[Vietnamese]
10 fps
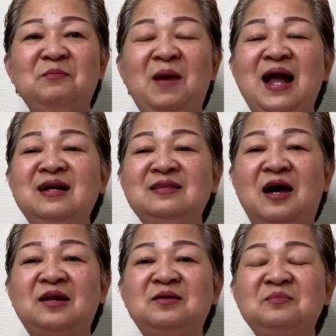bán
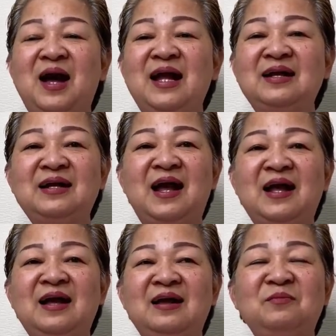thịt bán
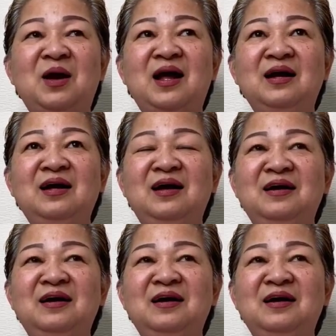cá bán